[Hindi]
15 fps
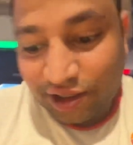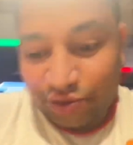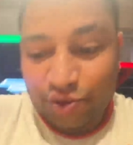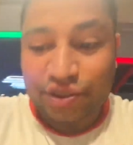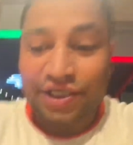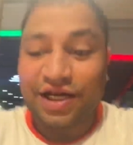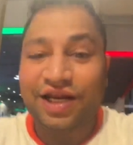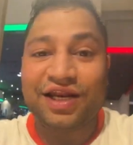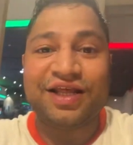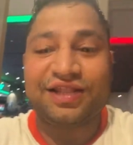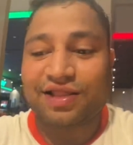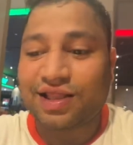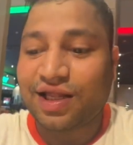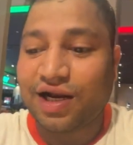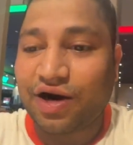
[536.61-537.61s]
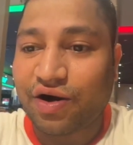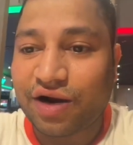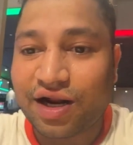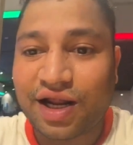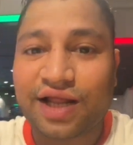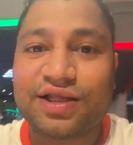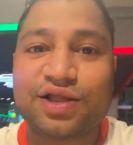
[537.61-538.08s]
तो सडनली इतना सारा ऑर्डर
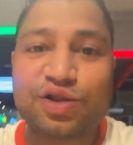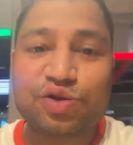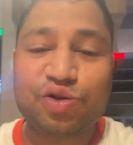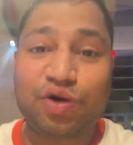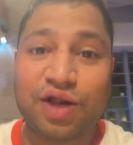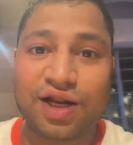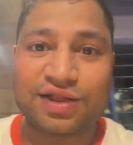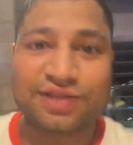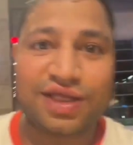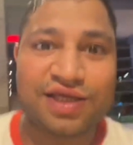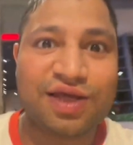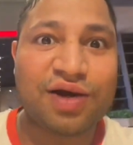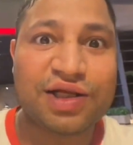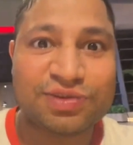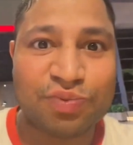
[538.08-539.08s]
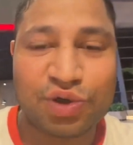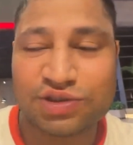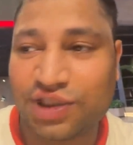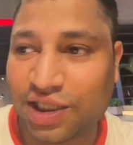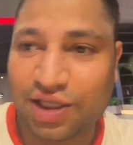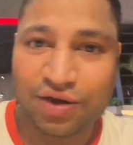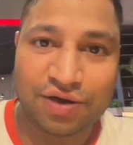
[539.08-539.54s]
आया था तो थोड़ा लगता है कि आज बहुत
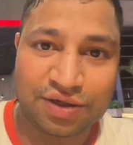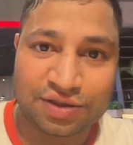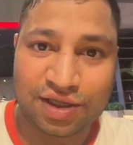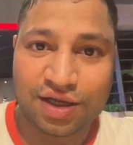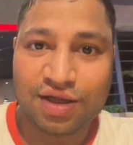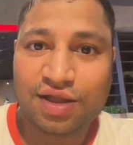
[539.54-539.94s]
ज़्यादा ऑर्डर था